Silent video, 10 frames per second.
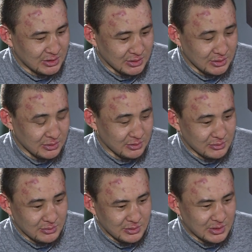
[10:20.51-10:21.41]
И
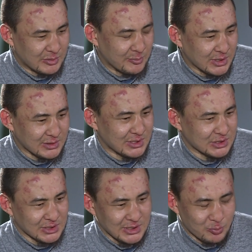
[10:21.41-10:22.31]
на момент
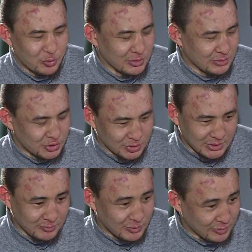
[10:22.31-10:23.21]
даже я понял,
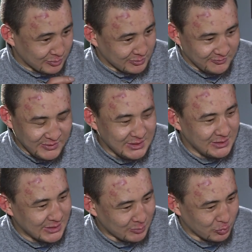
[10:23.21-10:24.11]
что-то мне
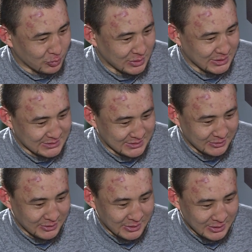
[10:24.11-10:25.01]
видеть, да, плохо я стал.